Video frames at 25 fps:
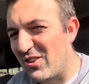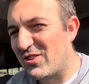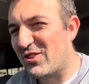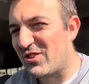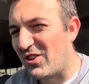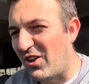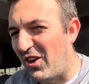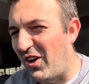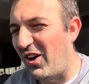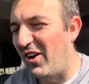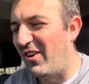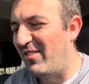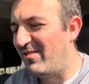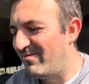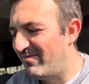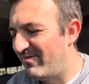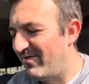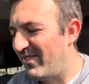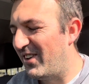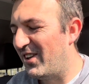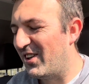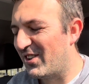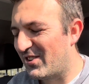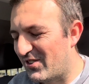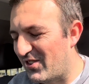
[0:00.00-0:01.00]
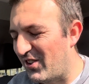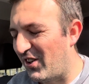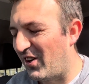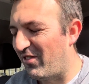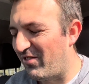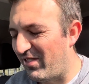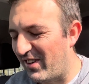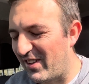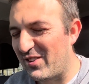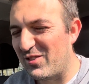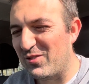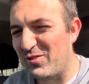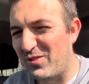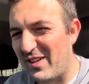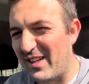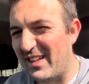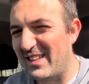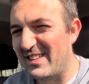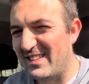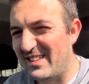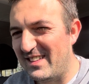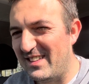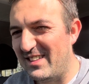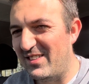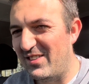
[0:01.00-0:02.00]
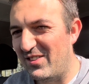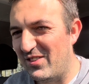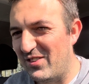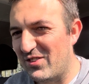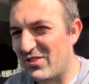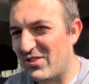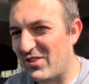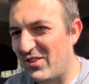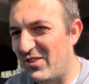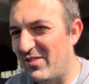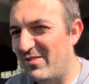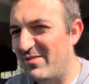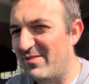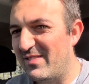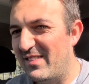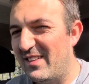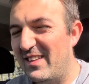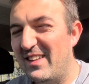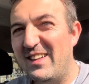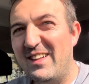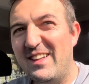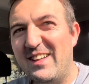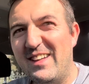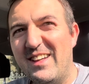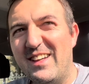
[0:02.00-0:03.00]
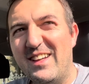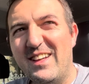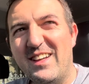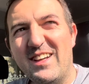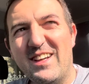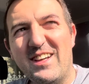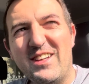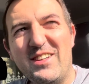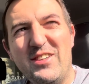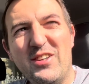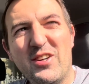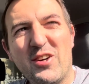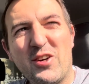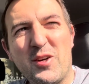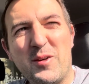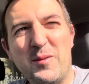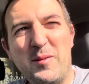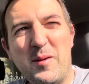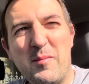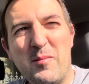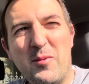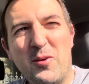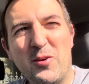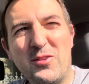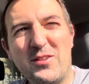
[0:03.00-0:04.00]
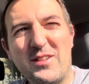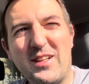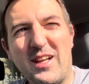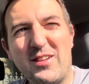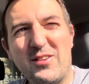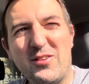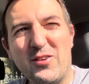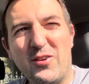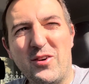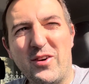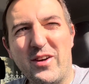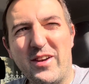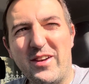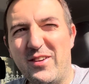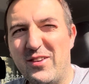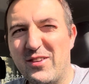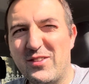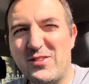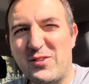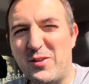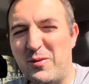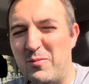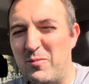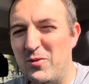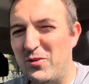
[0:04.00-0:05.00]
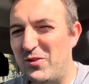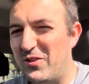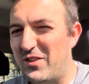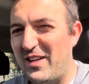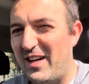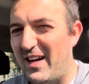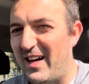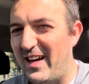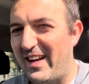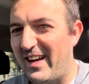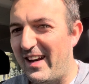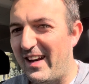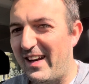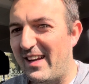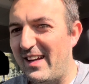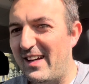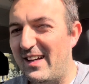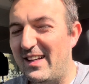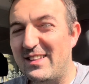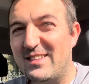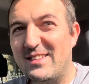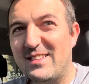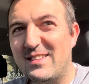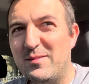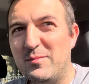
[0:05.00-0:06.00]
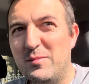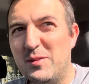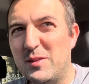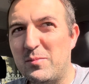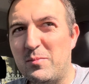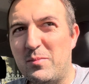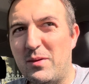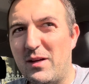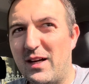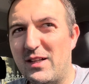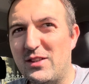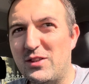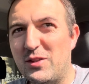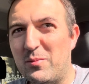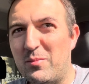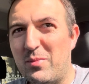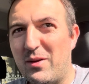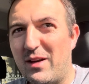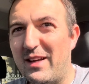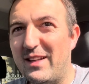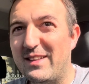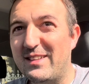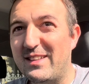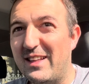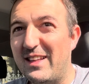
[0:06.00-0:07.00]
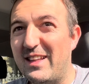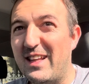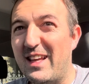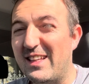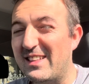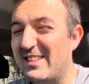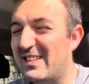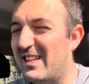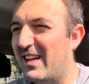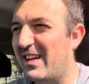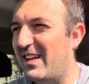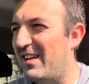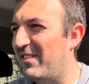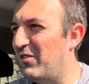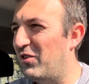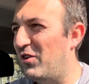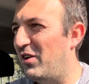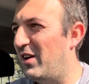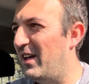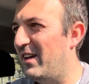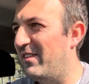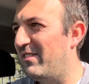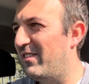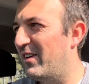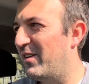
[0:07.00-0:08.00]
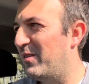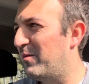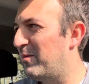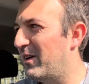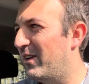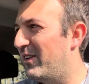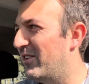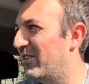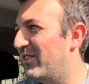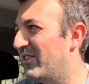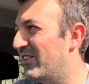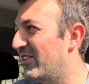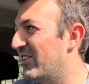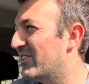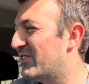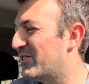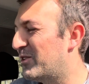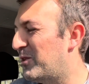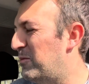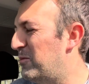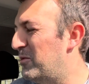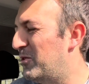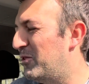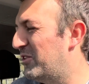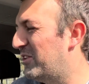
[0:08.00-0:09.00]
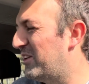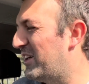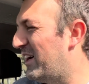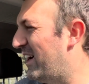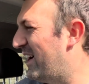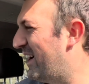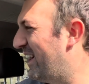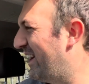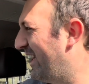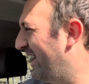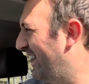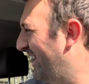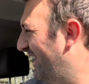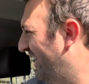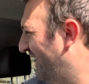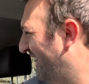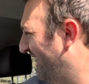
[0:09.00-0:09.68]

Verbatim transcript: so, lo so, ho fatto un casino, lo so. Io come montatore non so montare, ragazzi. Mi spiace per le tedesche che volevano, ma non lo so montare.